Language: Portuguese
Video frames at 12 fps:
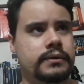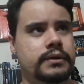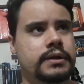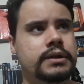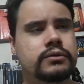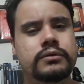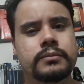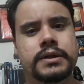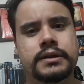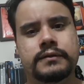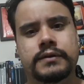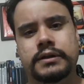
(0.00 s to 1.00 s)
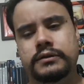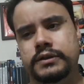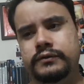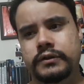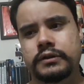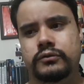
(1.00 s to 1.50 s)
Aí tudo bem, tava lá o
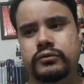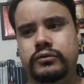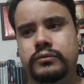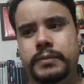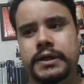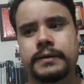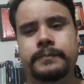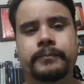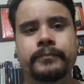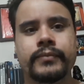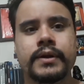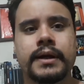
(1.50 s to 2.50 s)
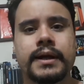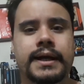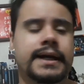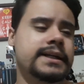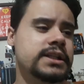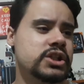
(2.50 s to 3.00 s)
desfile, tudo, pá.
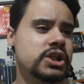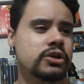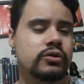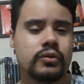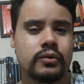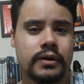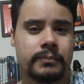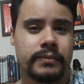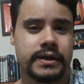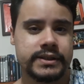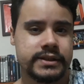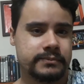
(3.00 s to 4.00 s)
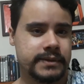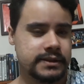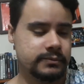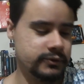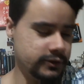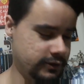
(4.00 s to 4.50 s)
Aí chegou a parte mais
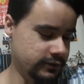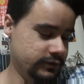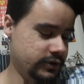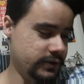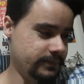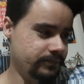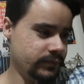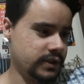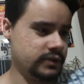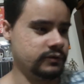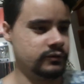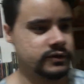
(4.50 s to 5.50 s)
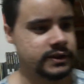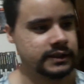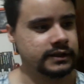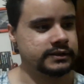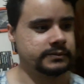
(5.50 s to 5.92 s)
importante. Aí chegou os caras lá de